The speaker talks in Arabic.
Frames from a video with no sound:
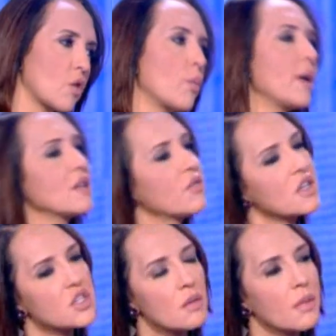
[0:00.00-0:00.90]
ومن بعد في
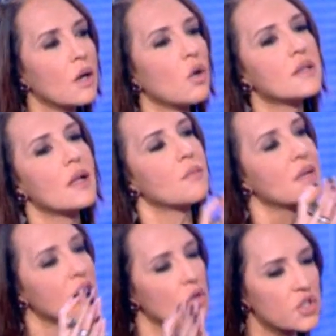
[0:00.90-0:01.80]
اجتماع قلت اللي ما
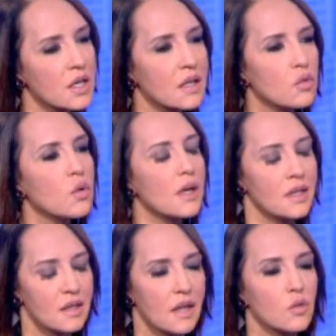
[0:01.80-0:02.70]
يصوتش
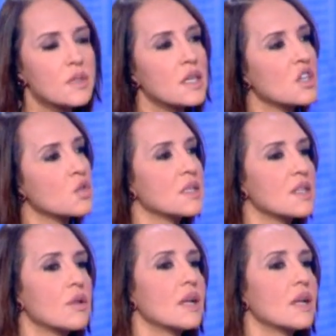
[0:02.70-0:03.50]
لنداء تونس ينجم يصوت